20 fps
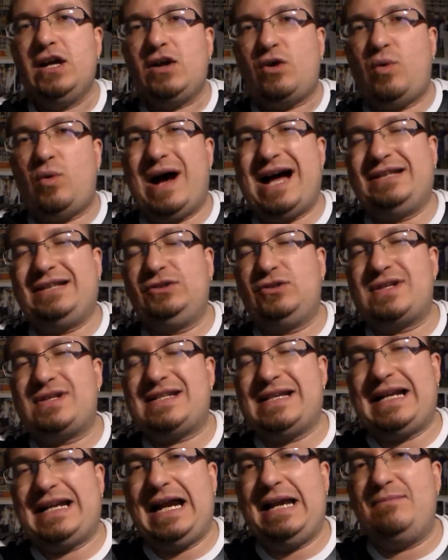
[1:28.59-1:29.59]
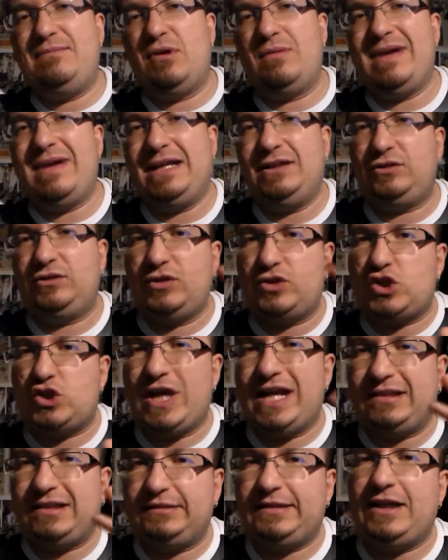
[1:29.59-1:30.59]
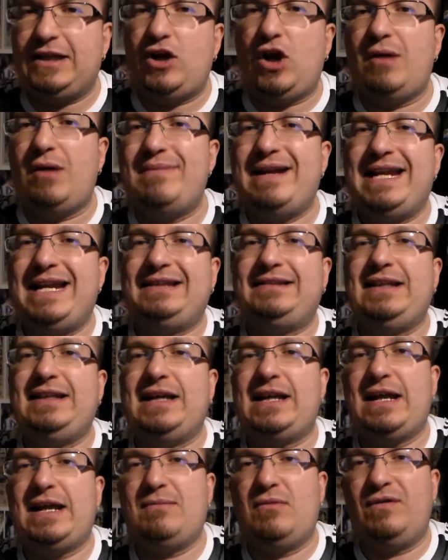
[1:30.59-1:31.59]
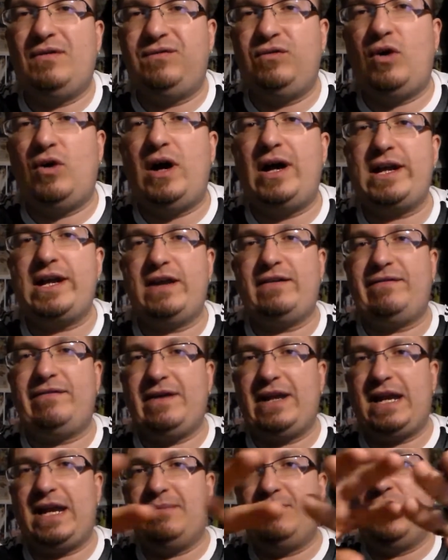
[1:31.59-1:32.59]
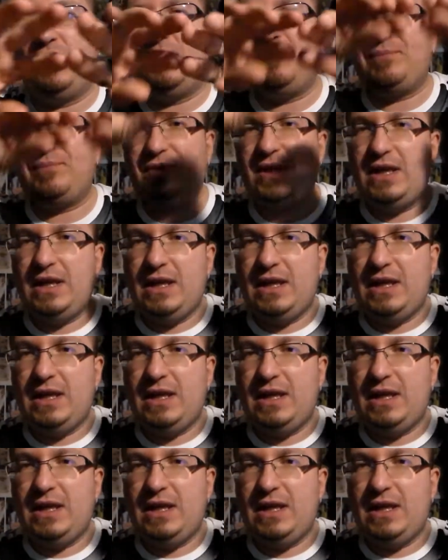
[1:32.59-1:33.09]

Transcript: quando sarà il momento certe robe le tireremo fuori e faremo